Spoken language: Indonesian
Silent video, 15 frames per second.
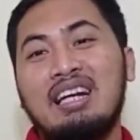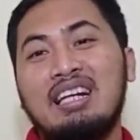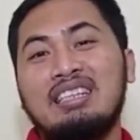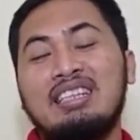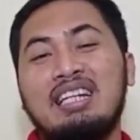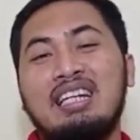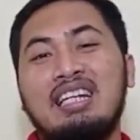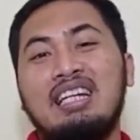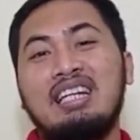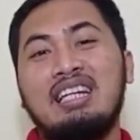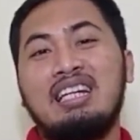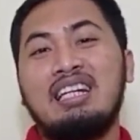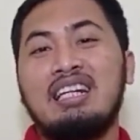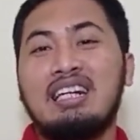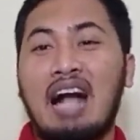Jadi
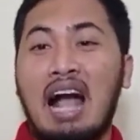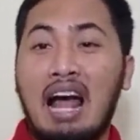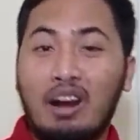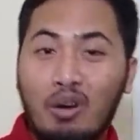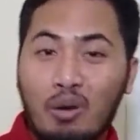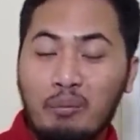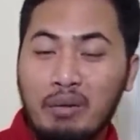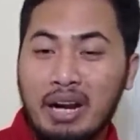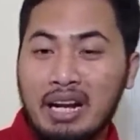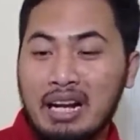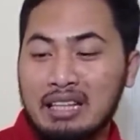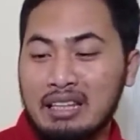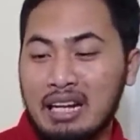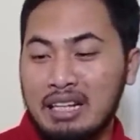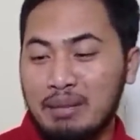kalau mereka
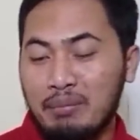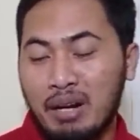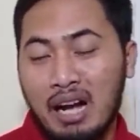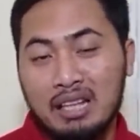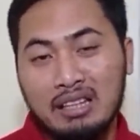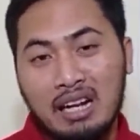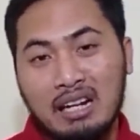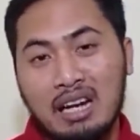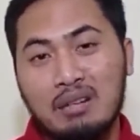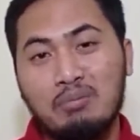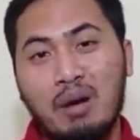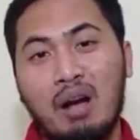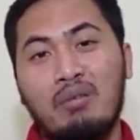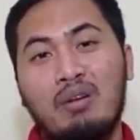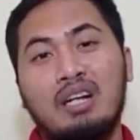tadi mengatakan
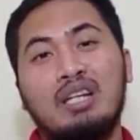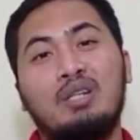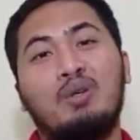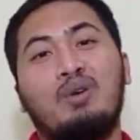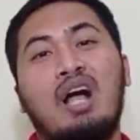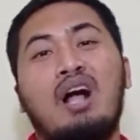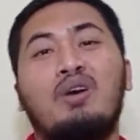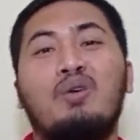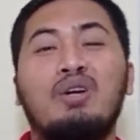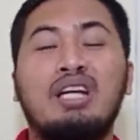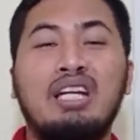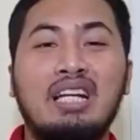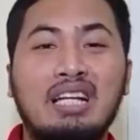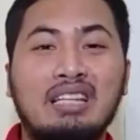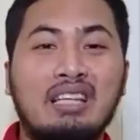bahwa Kidung Agung
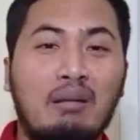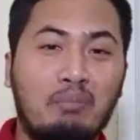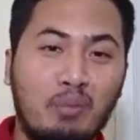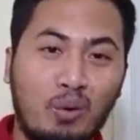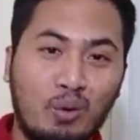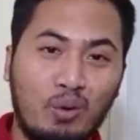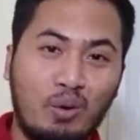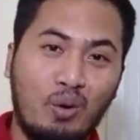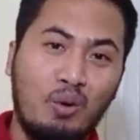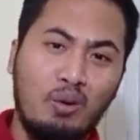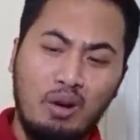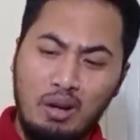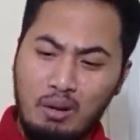ini kitab porno,